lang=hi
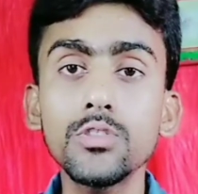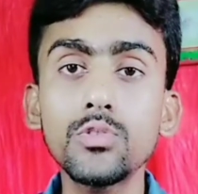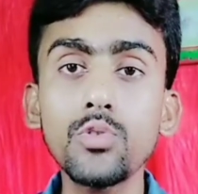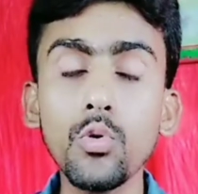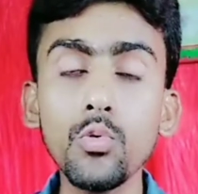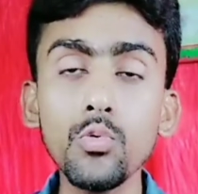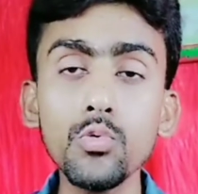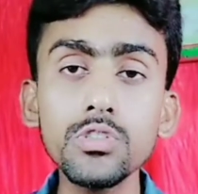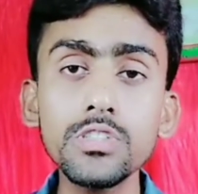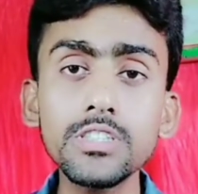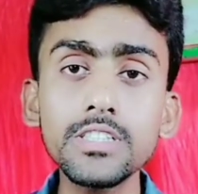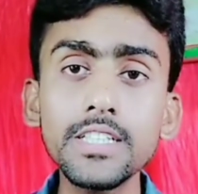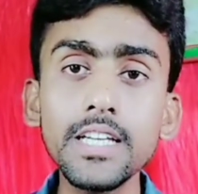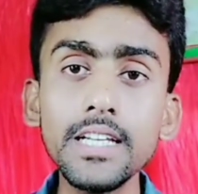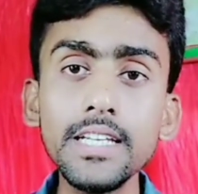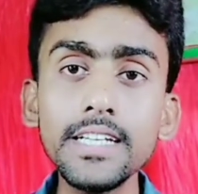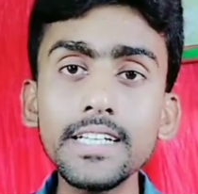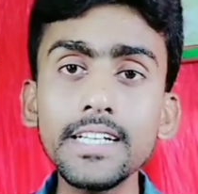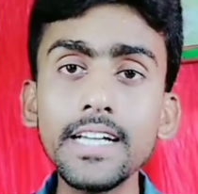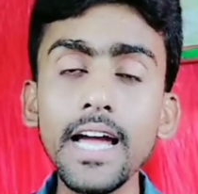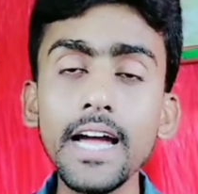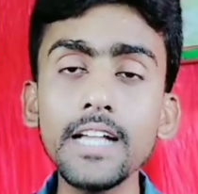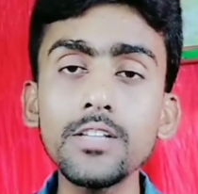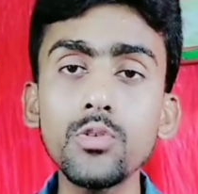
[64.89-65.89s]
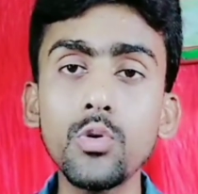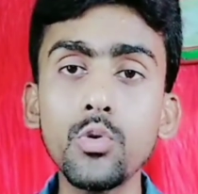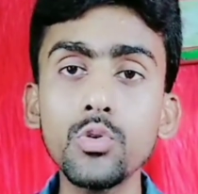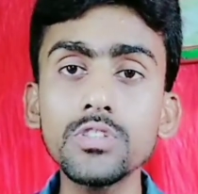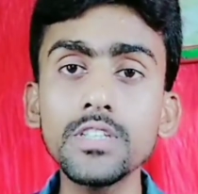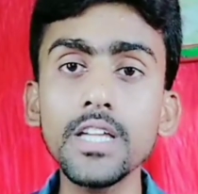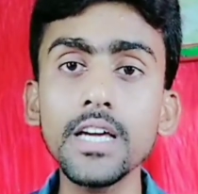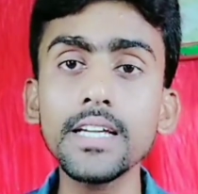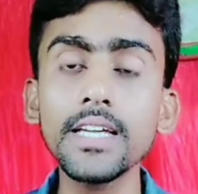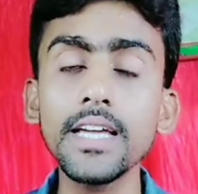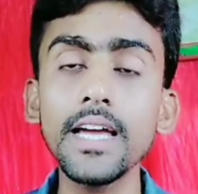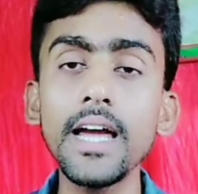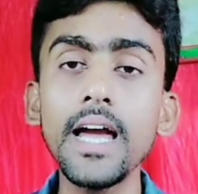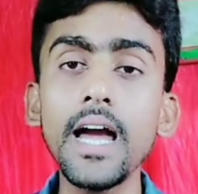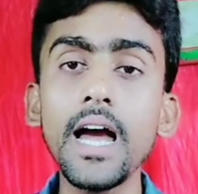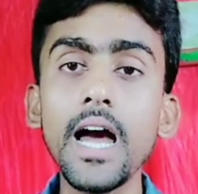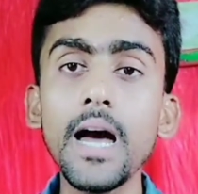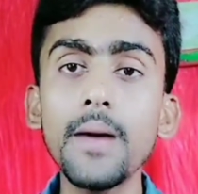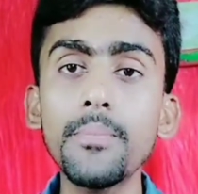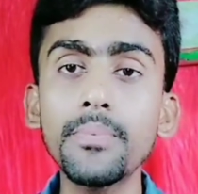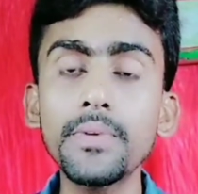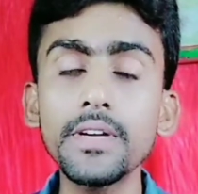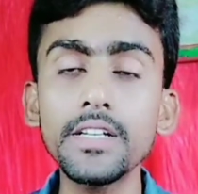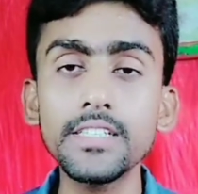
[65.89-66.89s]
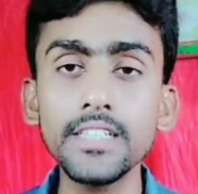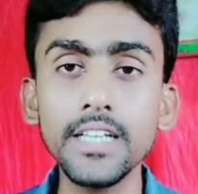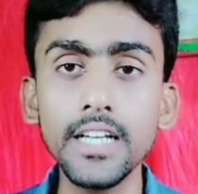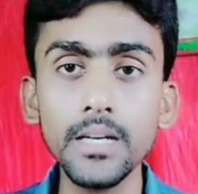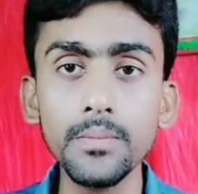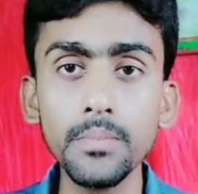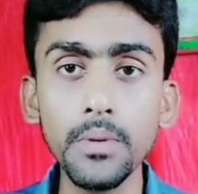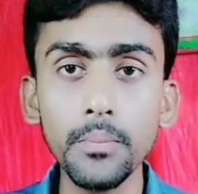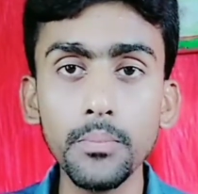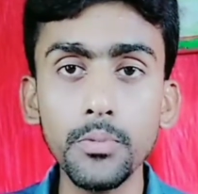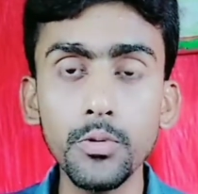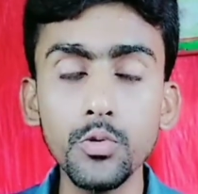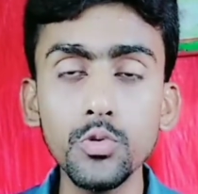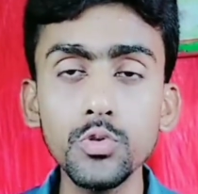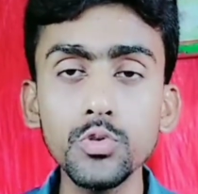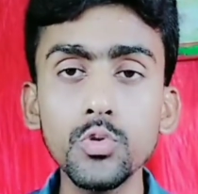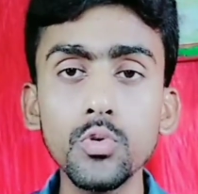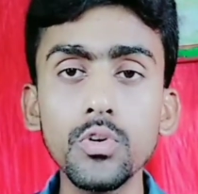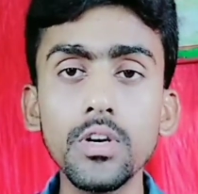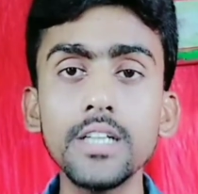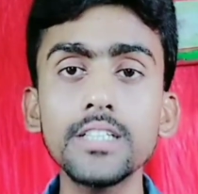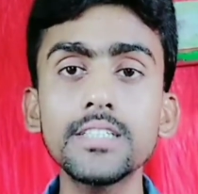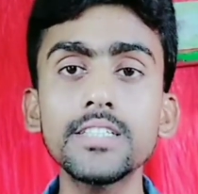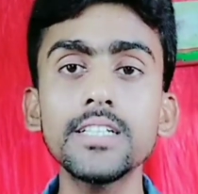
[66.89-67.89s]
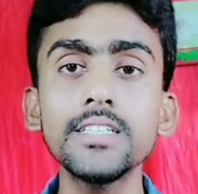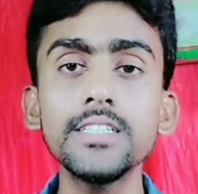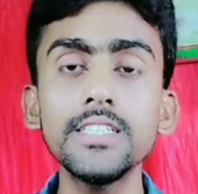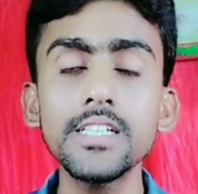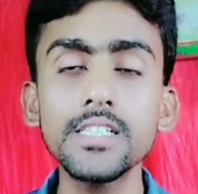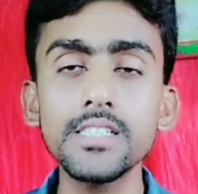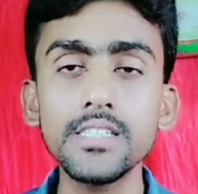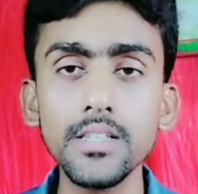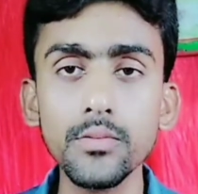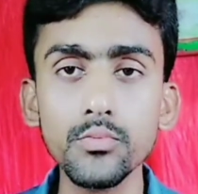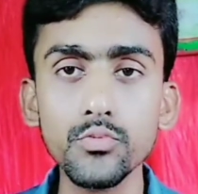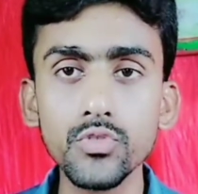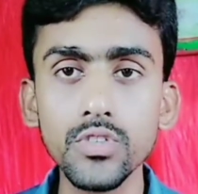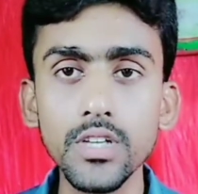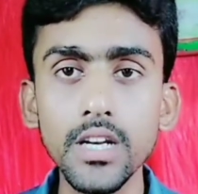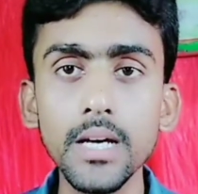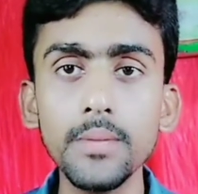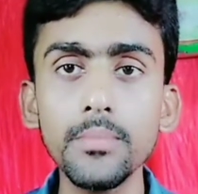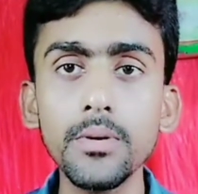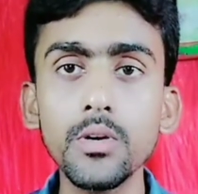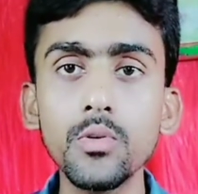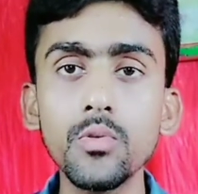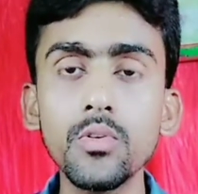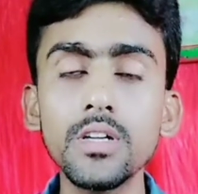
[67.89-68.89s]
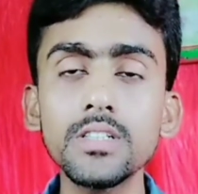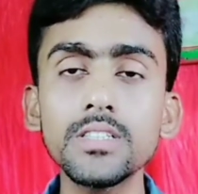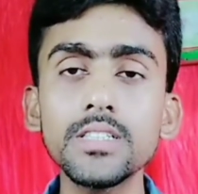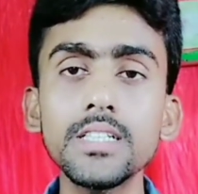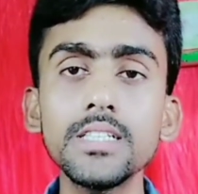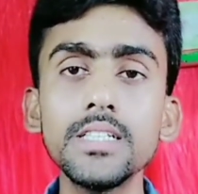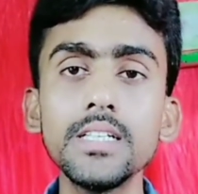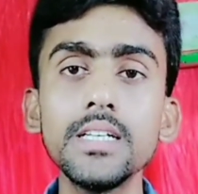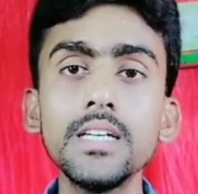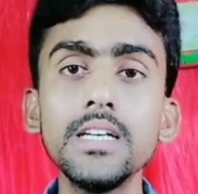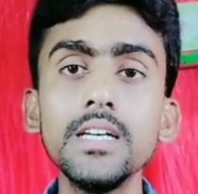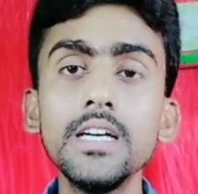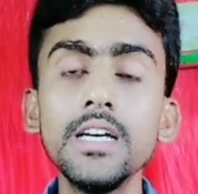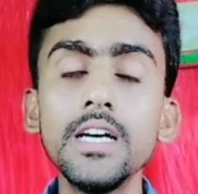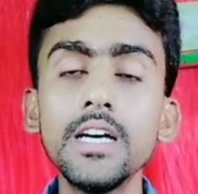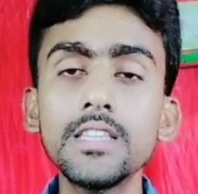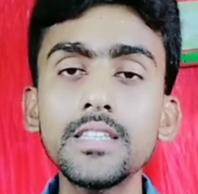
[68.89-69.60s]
तो उसके लिए गैज होता क्या है आपके चैनल पर व्यूज होना चाहिए सब्सक्राइबर होना चाहिए